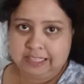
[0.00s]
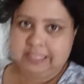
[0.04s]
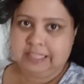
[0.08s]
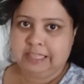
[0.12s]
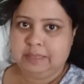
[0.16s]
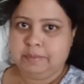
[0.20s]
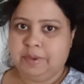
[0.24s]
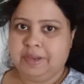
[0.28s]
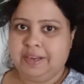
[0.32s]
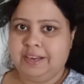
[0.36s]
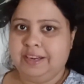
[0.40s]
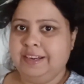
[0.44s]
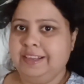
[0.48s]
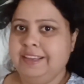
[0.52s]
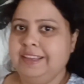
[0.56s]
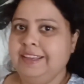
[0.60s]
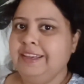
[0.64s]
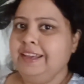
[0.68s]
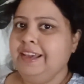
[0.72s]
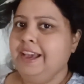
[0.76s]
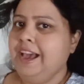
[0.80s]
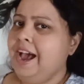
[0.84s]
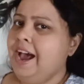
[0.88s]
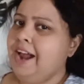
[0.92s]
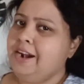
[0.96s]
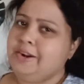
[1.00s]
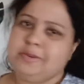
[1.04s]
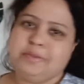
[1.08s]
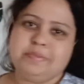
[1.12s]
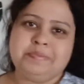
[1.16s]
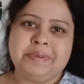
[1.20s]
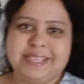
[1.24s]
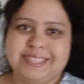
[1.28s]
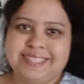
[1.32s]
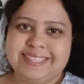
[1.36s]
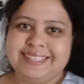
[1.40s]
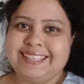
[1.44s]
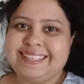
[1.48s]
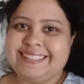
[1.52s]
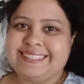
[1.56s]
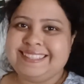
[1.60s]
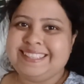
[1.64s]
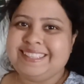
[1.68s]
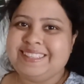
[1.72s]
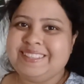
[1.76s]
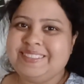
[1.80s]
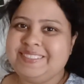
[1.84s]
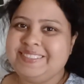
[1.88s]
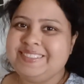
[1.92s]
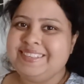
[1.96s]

দিতে পারিনি আর খুব বাজে লাগছিল